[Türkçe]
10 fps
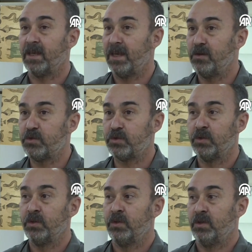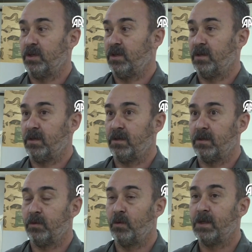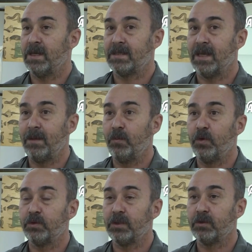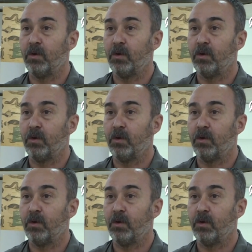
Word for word: henüz e, ülkesel boyutta